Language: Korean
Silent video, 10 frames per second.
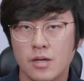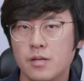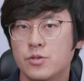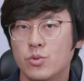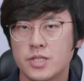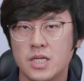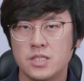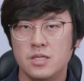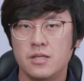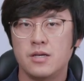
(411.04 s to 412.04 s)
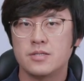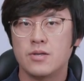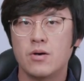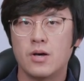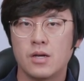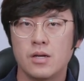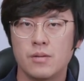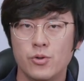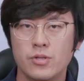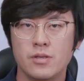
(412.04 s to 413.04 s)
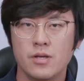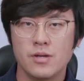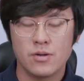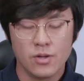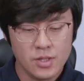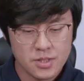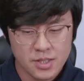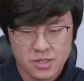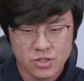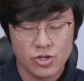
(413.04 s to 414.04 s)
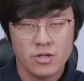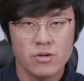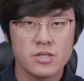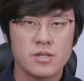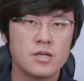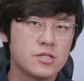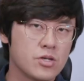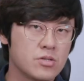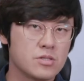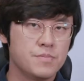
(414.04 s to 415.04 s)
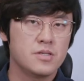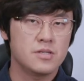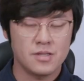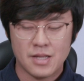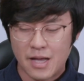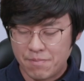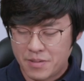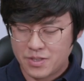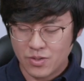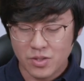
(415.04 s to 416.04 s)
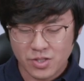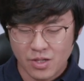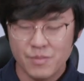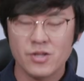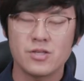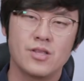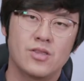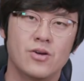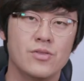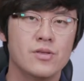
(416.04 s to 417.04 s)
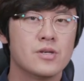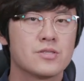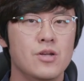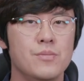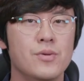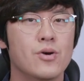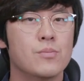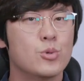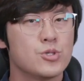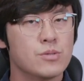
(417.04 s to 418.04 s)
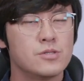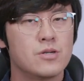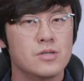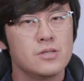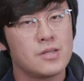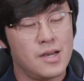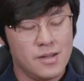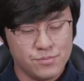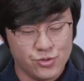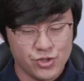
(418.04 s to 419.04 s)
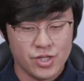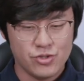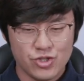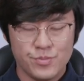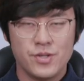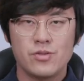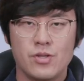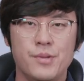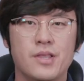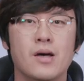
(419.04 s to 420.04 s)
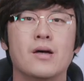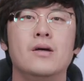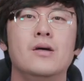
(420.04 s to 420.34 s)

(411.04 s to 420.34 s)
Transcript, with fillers: 다음으로 사진에 대해서 알아볼 텐데요. 사진 촬영일 때 셔터 스피드는 앞에서 설명드렸던 설명, 모션 블러를 다 무시해 주시면 됩니다.